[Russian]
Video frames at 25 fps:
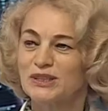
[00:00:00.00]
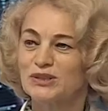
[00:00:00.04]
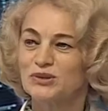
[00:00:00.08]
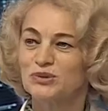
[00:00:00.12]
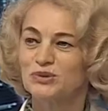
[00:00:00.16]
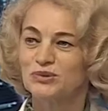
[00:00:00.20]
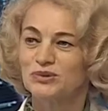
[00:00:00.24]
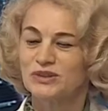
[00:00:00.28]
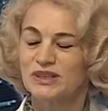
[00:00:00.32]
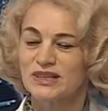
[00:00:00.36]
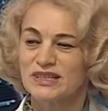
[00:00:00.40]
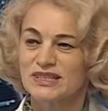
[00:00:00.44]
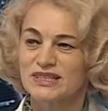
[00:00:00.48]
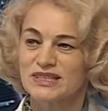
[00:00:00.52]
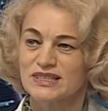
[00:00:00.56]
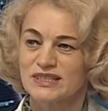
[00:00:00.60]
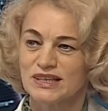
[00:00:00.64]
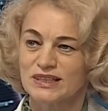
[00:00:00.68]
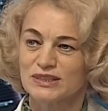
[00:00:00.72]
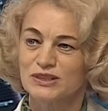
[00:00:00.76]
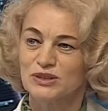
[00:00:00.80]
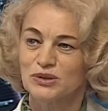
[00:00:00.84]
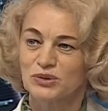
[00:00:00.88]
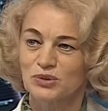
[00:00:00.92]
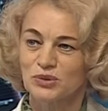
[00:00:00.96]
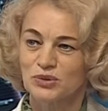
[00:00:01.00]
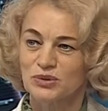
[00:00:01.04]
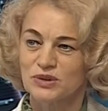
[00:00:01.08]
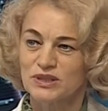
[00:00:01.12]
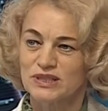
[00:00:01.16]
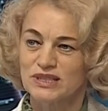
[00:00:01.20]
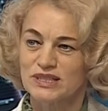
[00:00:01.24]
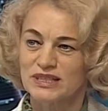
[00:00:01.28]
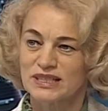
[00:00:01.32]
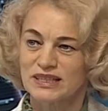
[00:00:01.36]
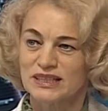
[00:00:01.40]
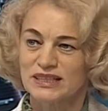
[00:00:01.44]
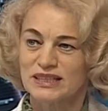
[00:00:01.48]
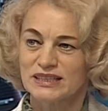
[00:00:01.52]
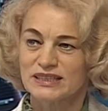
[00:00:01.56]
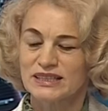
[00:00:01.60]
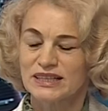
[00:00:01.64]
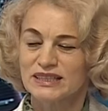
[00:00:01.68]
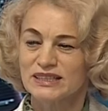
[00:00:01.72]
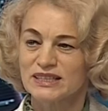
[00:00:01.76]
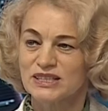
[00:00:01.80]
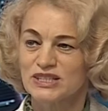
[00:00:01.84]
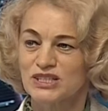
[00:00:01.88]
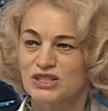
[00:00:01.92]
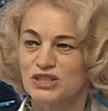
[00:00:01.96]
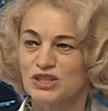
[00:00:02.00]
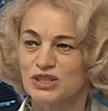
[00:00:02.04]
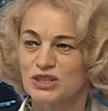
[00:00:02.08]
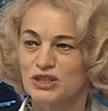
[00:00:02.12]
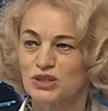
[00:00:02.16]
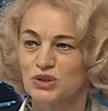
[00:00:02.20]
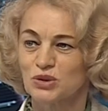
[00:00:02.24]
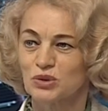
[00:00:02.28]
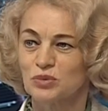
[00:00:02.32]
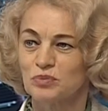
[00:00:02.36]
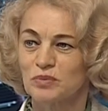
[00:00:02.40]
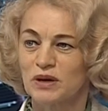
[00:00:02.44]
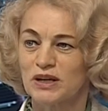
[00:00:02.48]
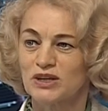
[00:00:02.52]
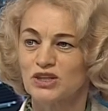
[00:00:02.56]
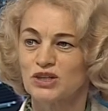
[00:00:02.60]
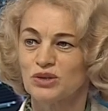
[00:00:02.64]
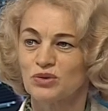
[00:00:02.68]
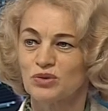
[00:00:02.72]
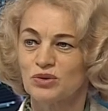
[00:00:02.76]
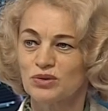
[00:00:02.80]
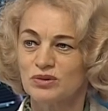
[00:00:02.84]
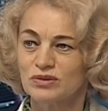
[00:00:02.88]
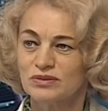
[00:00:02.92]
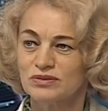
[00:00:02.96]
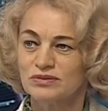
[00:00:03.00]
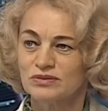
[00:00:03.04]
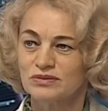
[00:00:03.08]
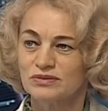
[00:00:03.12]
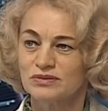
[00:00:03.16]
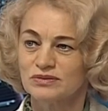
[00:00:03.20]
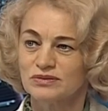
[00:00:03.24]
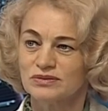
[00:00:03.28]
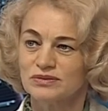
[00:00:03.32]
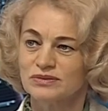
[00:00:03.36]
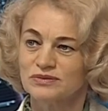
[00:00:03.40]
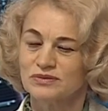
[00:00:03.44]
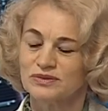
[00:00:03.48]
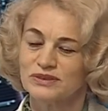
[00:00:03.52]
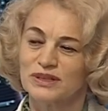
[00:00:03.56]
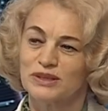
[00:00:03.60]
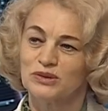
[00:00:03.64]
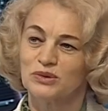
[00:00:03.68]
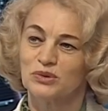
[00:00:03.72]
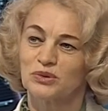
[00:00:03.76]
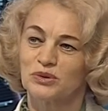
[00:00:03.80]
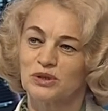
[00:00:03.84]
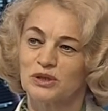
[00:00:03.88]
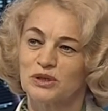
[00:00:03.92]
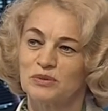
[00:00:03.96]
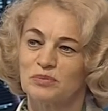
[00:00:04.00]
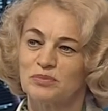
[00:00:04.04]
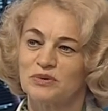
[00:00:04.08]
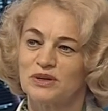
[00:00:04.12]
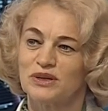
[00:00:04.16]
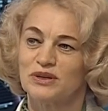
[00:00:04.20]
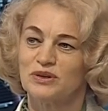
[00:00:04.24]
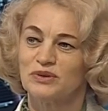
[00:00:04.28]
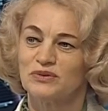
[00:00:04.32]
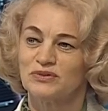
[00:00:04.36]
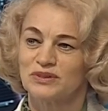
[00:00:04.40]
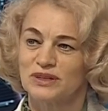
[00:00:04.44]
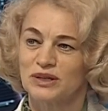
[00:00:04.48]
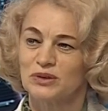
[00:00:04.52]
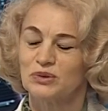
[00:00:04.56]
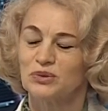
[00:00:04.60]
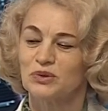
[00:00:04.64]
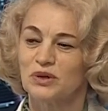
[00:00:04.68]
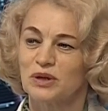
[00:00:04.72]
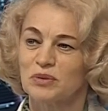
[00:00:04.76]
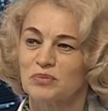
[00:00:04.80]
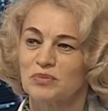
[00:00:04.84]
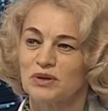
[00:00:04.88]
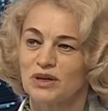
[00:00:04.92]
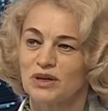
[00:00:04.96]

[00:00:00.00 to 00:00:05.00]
году у нас откроется 1105 школ, в, которых, в которые